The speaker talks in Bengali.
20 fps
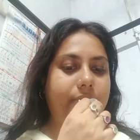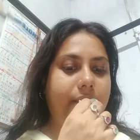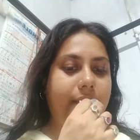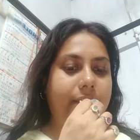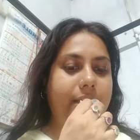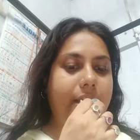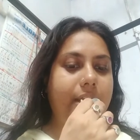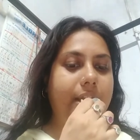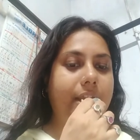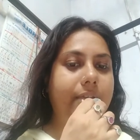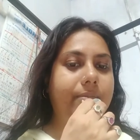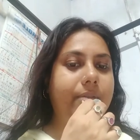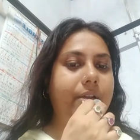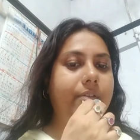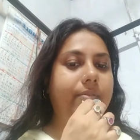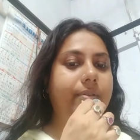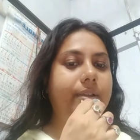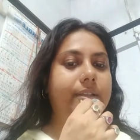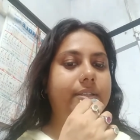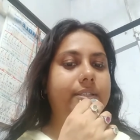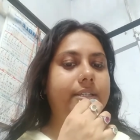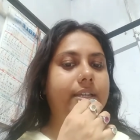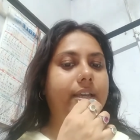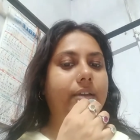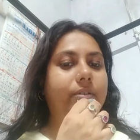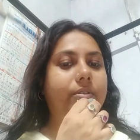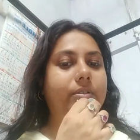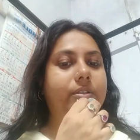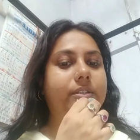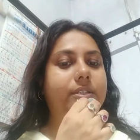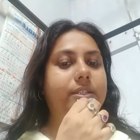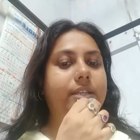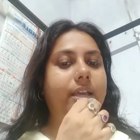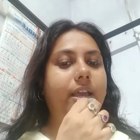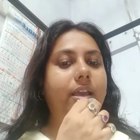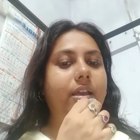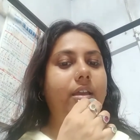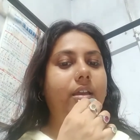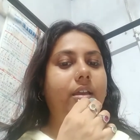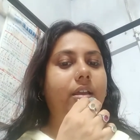এটা নেওয়া হয়েছে হচ্ছে
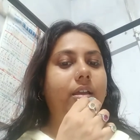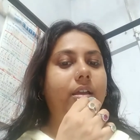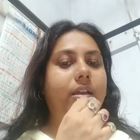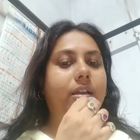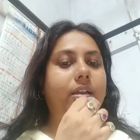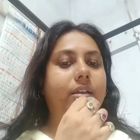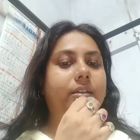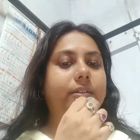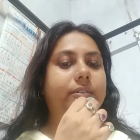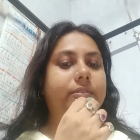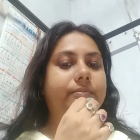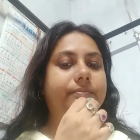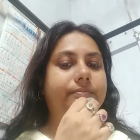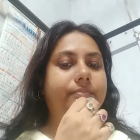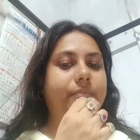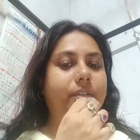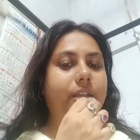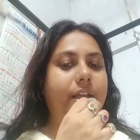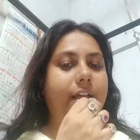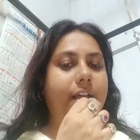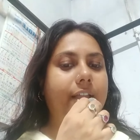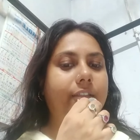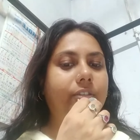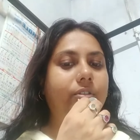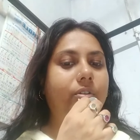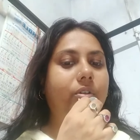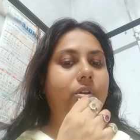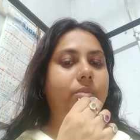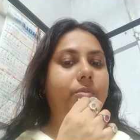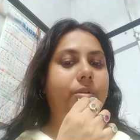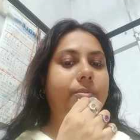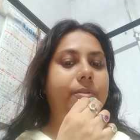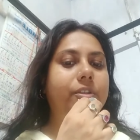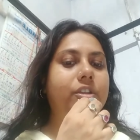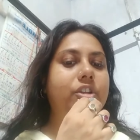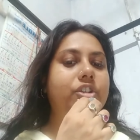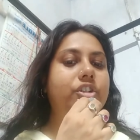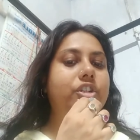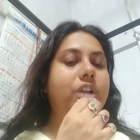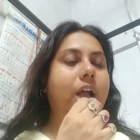কান্তকমল
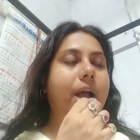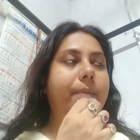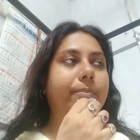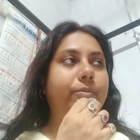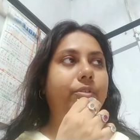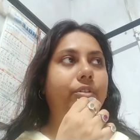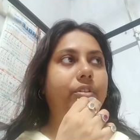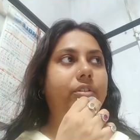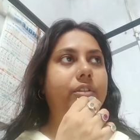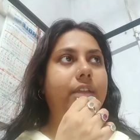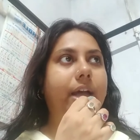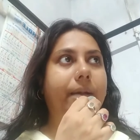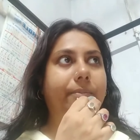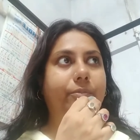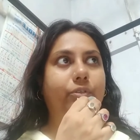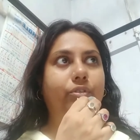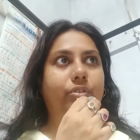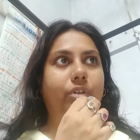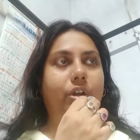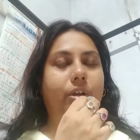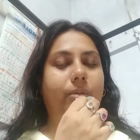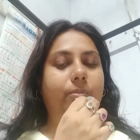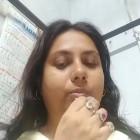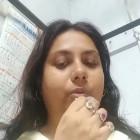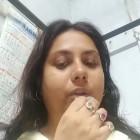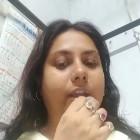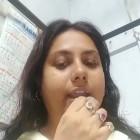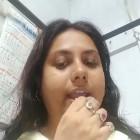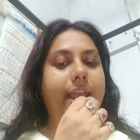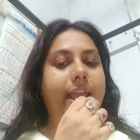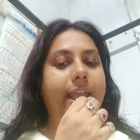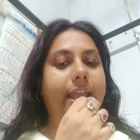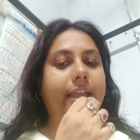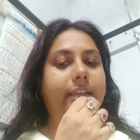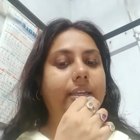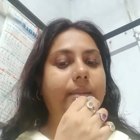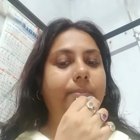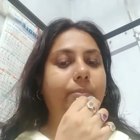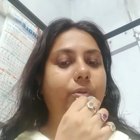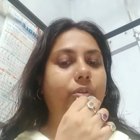বলতে সাম দামোদর বলে
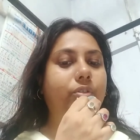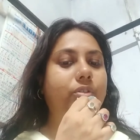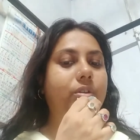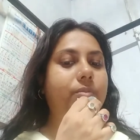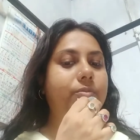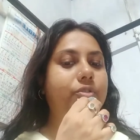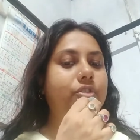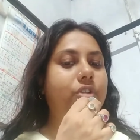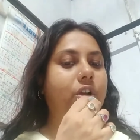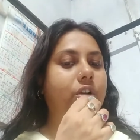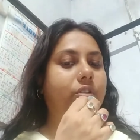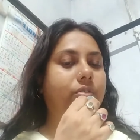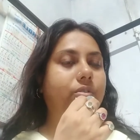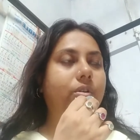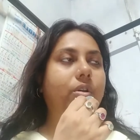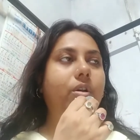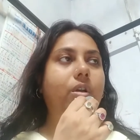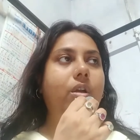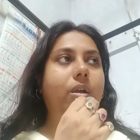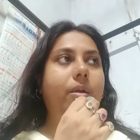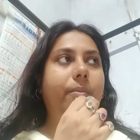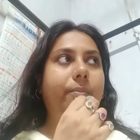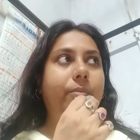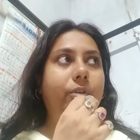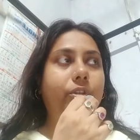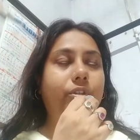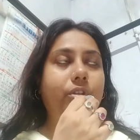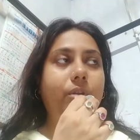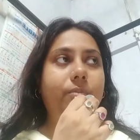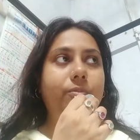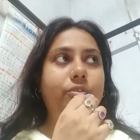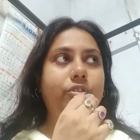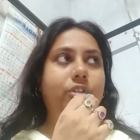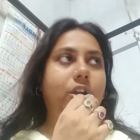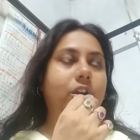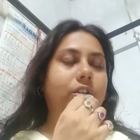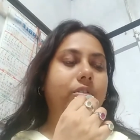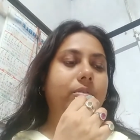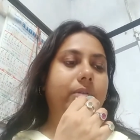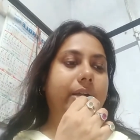একটি প্রথম স্বর্গ প্রথম
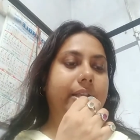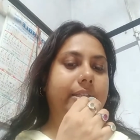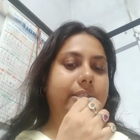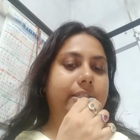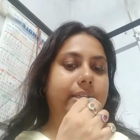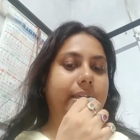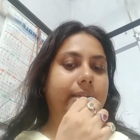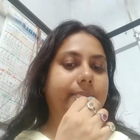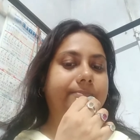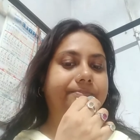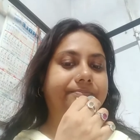স্বর্গ আছে